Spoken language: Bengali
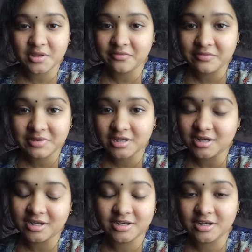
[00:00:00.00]
ফিফটি আর
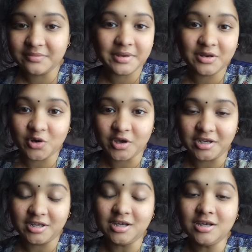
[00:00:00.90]
হান্ড্রেড বেড হয়
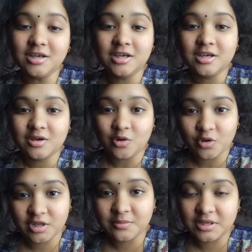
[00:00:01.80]
না অনেক